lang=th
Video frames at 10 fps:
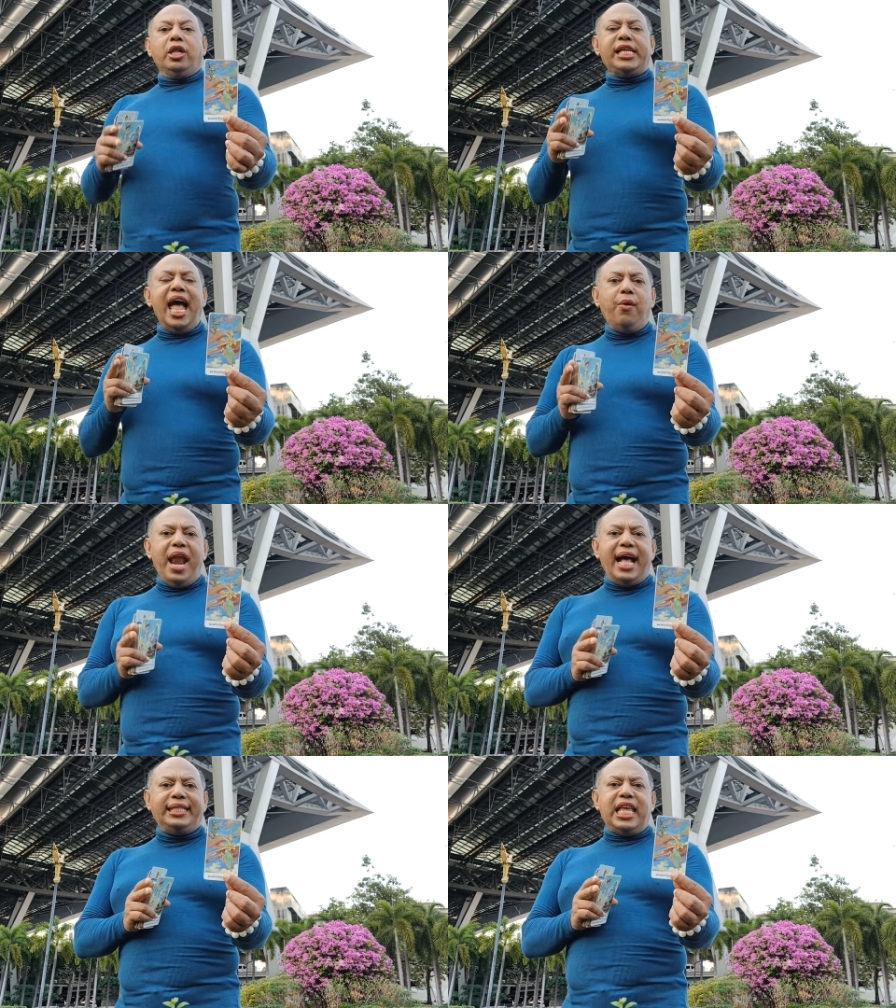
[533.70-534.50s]
ชาว
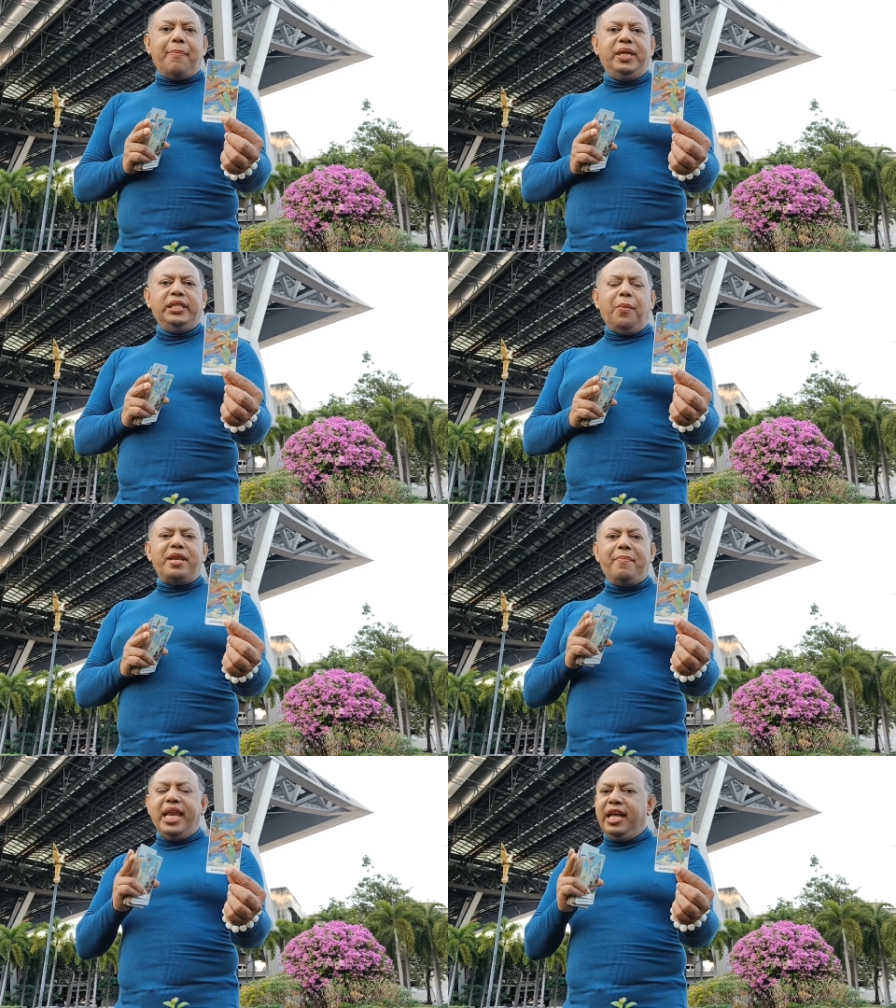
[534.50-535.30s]
ราศีพฤษภ
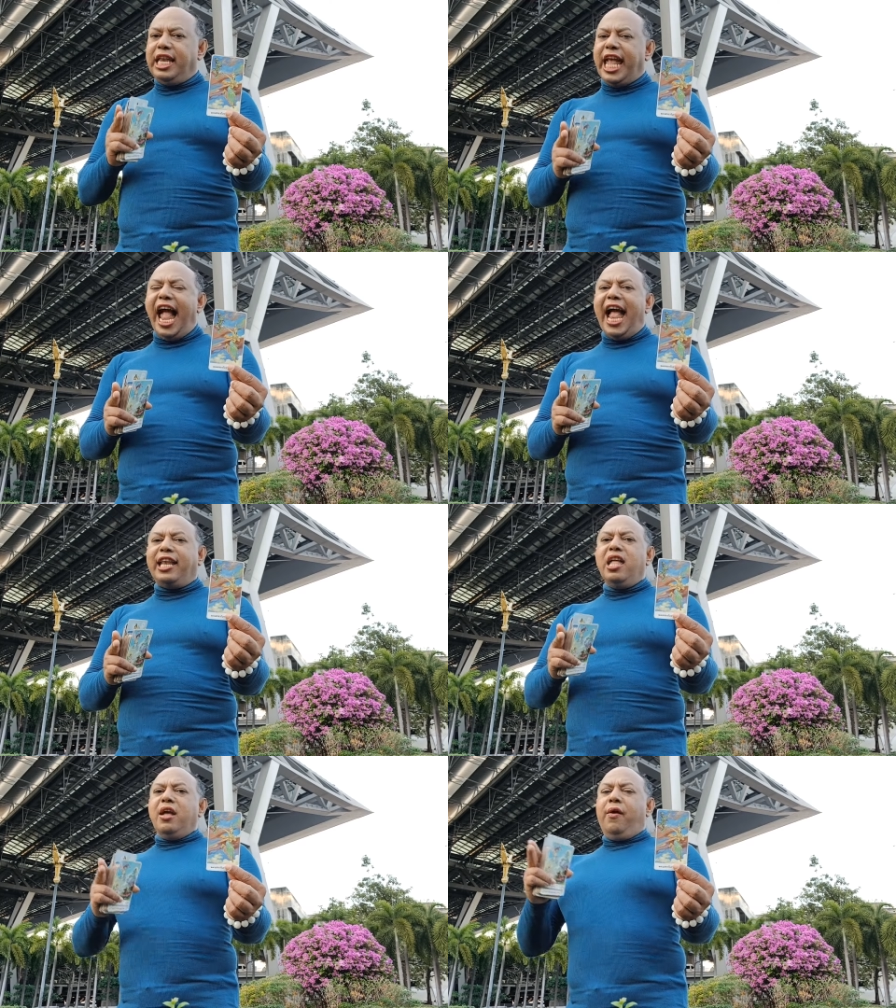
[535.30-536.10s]
ดำเนินการ
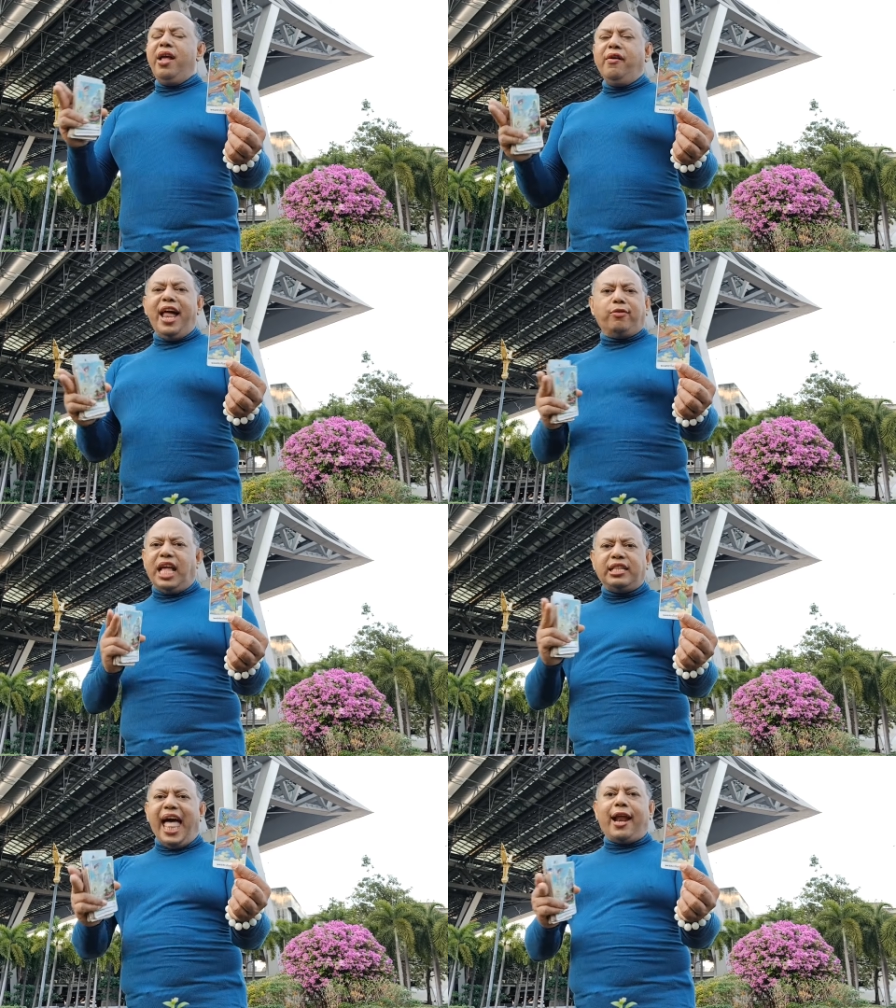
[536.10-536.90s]
เรื่องราว
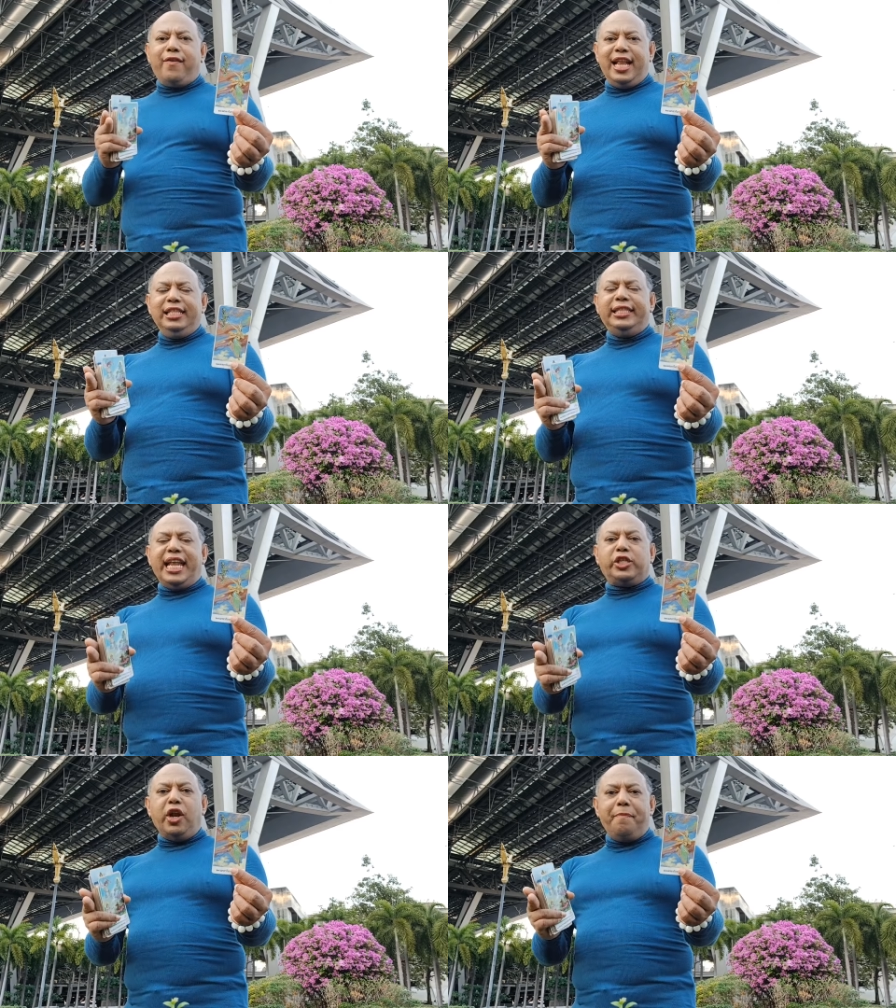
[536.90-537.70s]
ต่างๆ เหล่านั้นเสร็จ
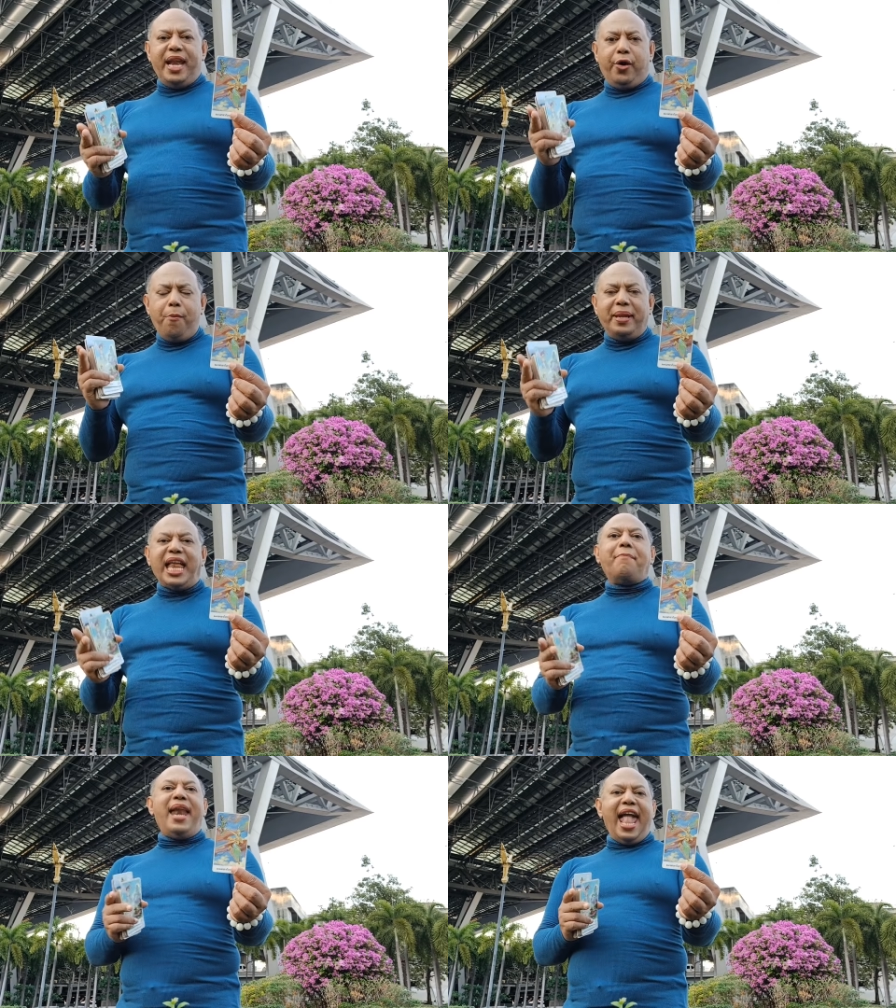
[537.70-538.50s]
จนเป็นรูปธร
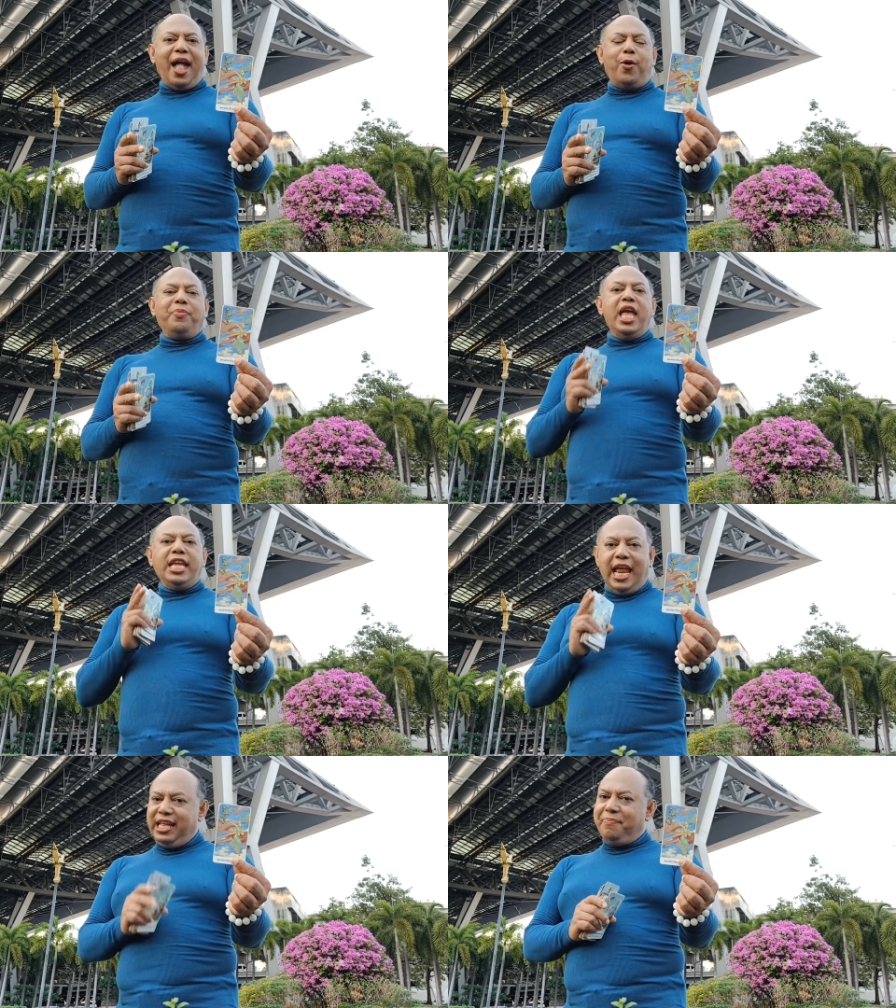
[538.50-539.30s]
รมแล้ว
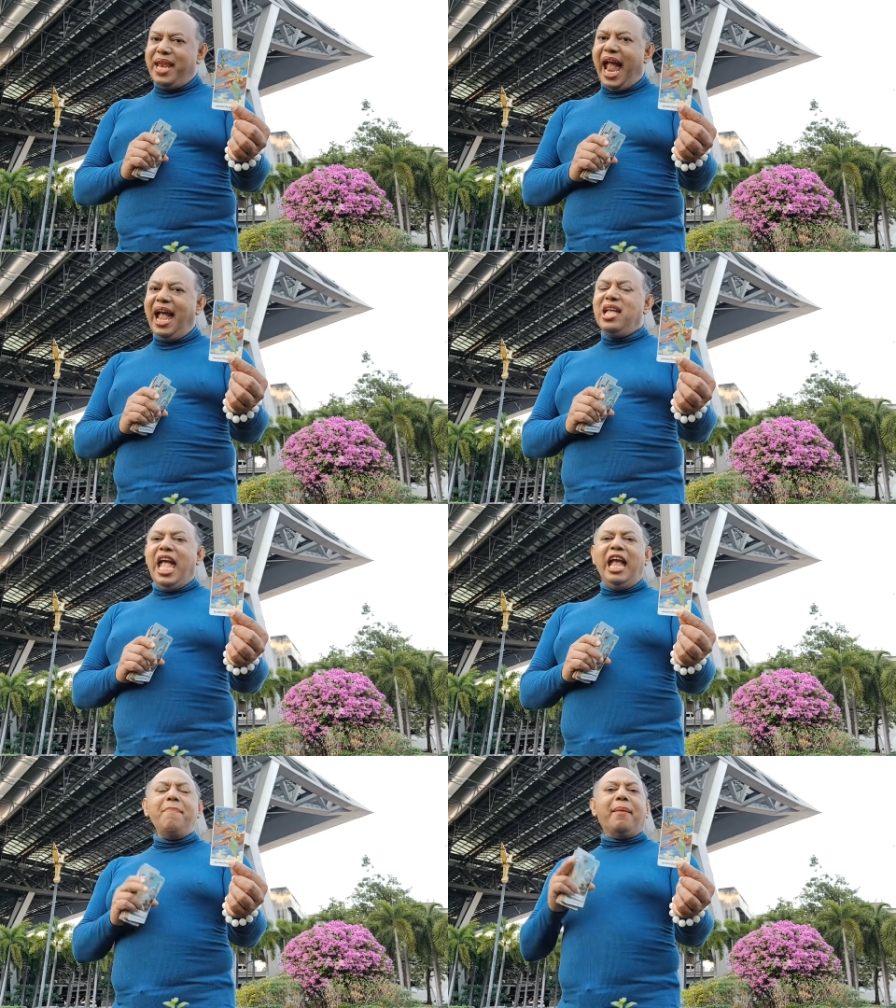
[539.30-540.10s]
อย่าลืมนะ
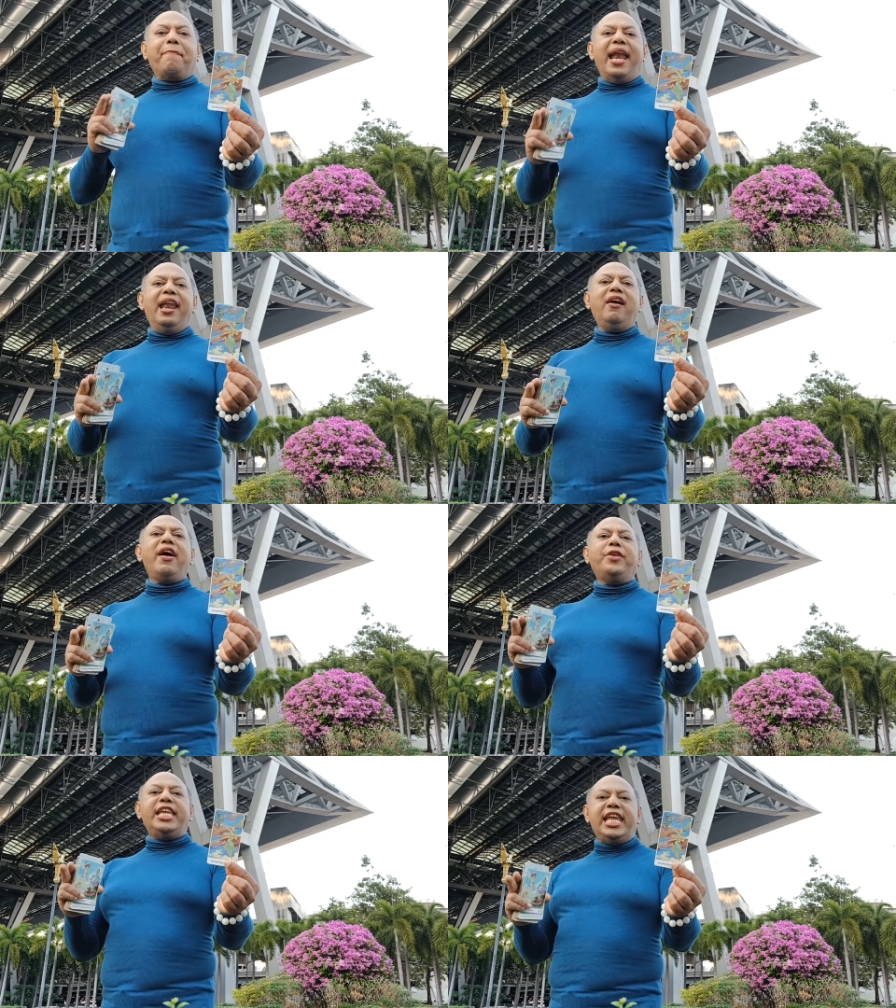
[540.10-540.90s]
ให้แบ่งปันเรื่องรา
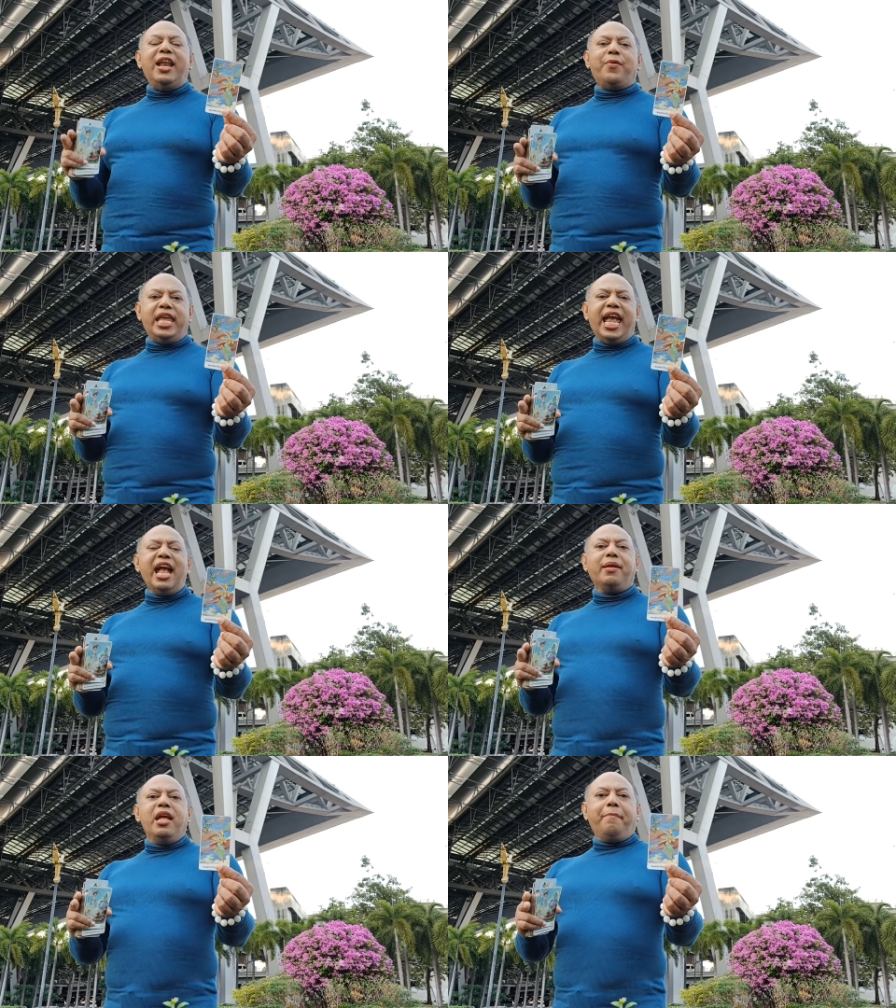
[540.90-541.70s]
วดี ๆ เหล่านี้
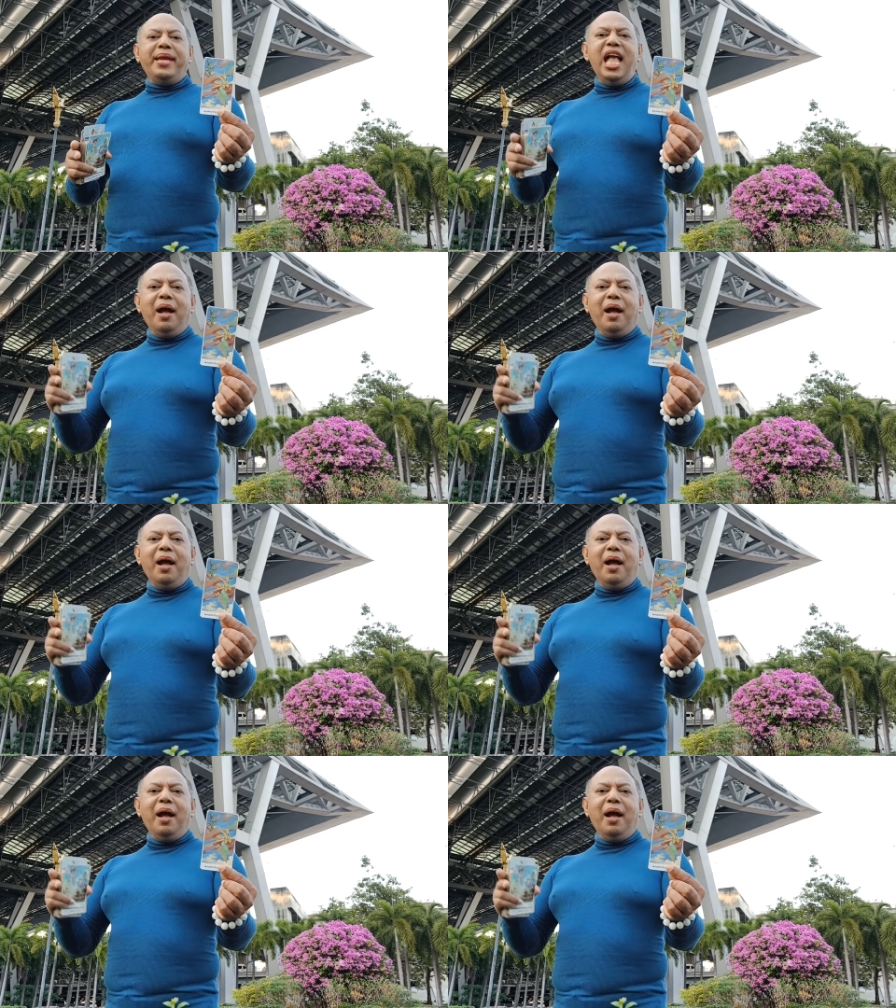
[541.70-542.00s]
ไปยัง